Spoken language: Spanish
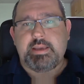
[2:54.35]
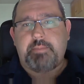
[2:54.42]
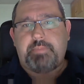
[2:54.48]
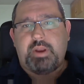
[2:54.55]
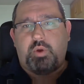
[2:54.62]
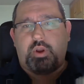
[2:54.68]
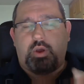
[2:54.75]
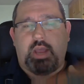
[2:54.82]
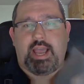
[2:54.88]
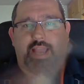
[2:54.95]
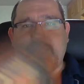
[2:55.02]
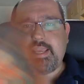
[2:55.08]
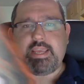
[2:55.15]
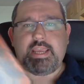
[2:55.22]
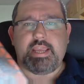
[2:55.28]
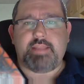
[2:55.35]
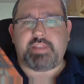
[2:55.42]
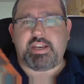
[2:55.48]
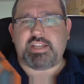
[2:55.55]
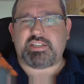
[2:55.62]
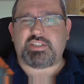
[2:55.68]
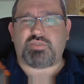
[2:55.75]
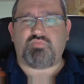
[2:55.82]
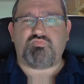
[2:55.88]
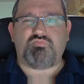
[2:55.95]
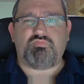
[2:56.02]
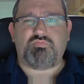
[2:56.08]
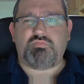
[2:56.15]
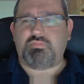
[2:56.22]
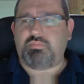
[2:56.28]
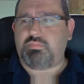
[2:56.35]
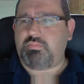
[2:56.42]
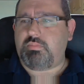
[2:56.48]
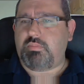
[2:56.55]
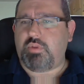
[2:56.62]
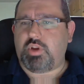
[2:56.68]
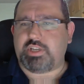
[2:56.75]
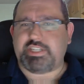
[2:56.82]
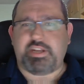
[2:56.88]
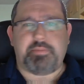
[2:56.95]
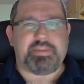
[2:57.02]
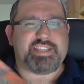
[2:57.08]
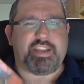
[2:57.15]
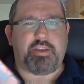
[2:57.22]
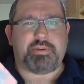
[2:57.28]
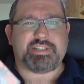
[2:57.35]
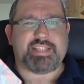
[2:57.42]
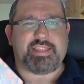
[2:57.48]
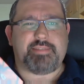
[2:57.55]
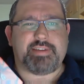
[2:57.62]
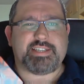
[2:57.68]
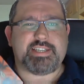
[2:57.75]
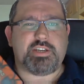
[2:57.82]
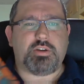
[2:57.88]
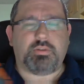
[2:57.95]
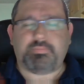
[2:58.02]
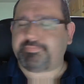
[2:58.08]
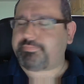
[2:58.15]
pero bueno, aquí tenéis un, lo que sea un bestiario bastante básico.